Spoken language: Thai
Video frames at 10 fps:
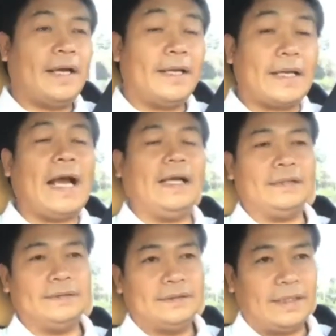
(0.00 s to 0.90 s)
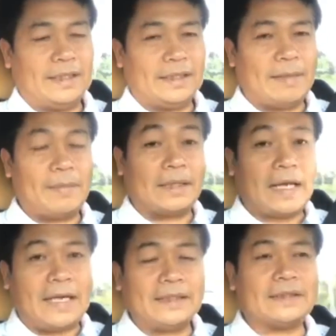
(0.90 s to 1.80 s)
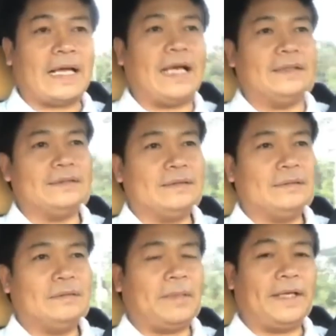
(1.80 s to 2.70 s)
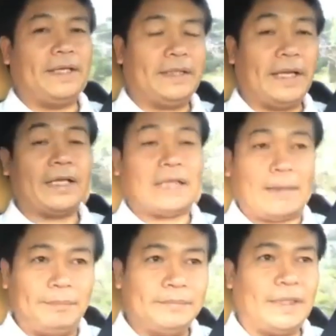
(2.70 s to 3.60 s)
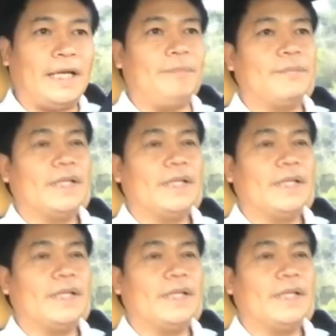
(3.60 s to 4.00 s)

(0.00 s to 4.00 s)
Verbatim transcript: ให้การนะนำหลักฐานต่างๆไปแจ้งจับนะครับ